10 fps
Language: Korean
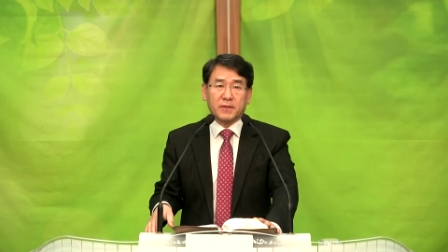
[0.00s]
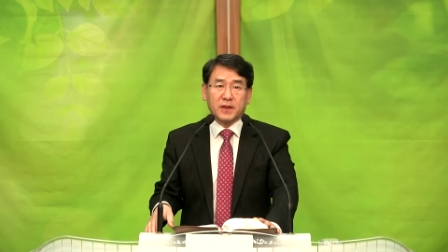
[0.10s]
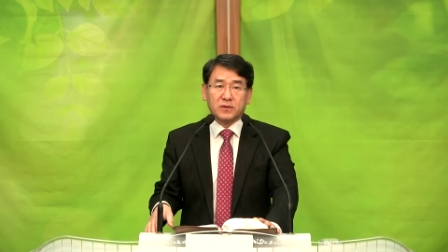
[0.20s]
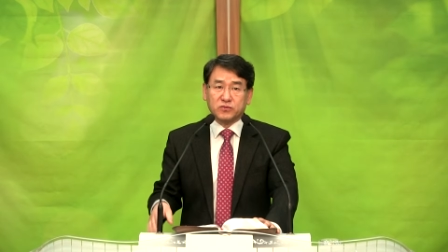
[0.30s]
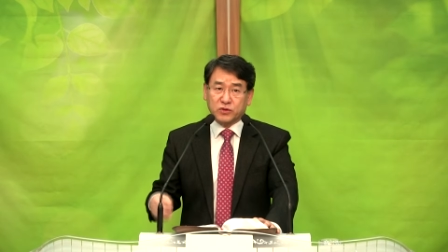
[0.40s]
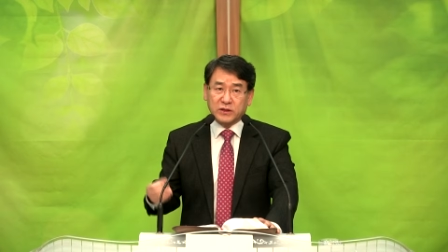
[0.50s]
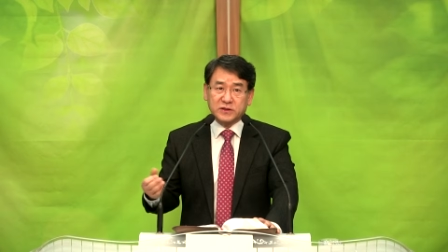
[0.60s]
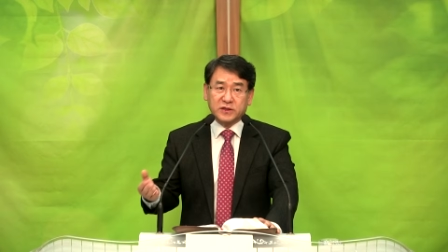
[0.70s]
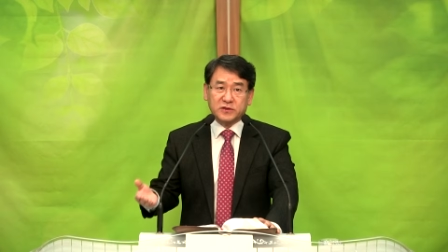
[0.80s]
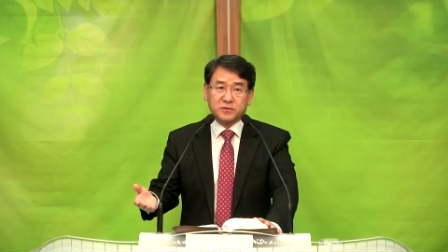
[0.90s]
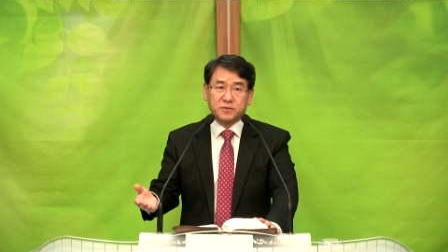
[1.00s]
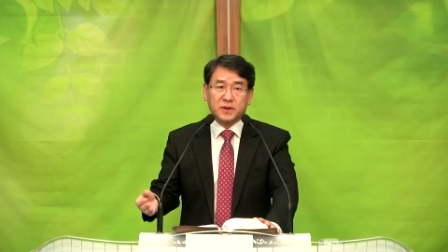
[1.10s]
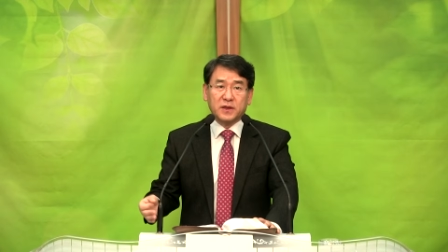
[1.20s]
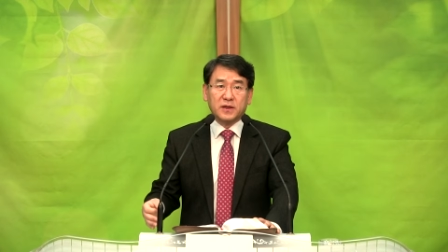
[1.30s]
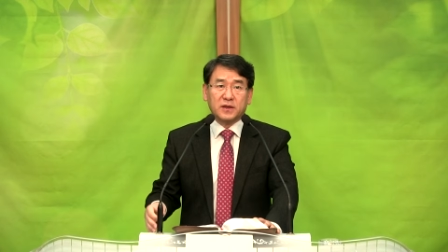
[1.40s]
물한 대접
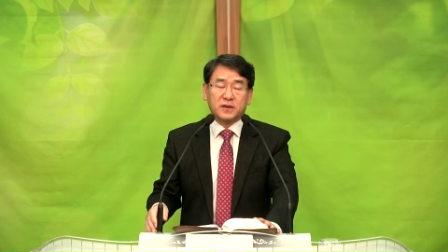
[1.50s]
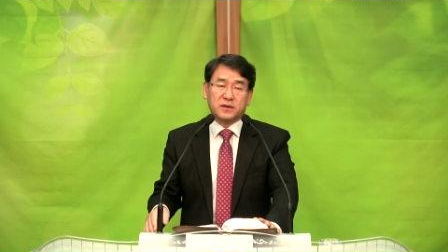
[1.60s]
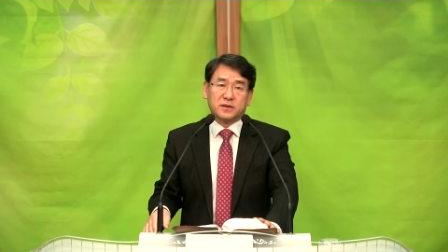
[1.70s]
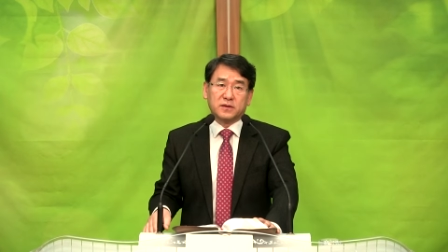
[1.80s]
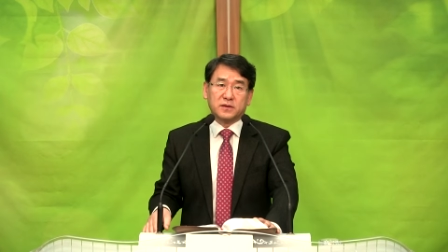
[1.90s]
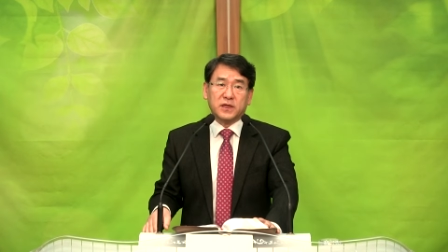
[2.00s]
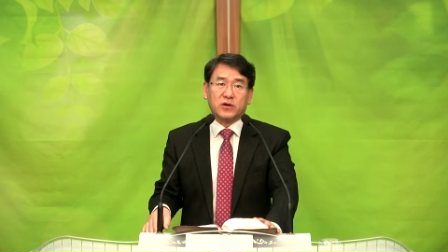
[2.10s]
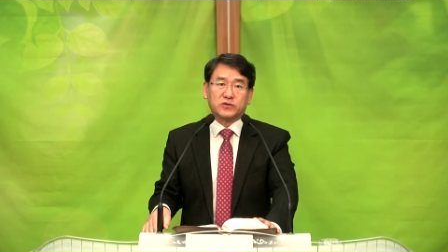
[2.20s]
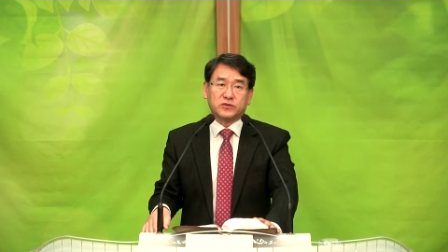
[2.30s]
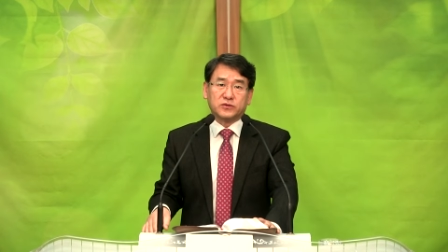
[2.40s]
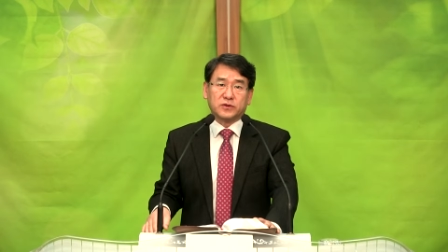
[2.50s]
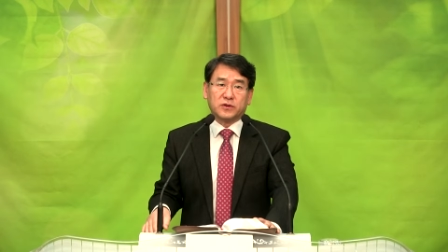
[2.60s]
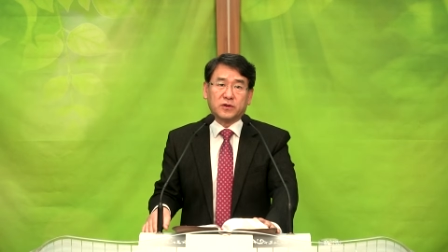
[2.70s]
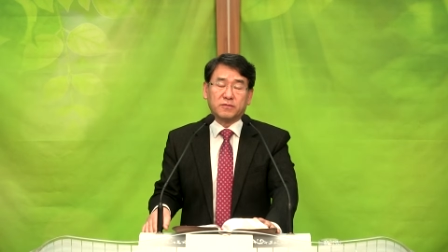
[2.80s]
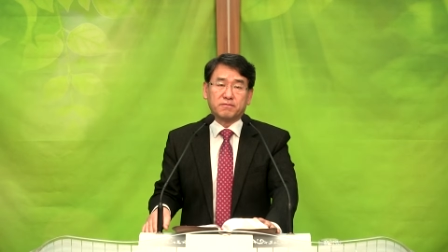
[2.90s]
내어주는 거.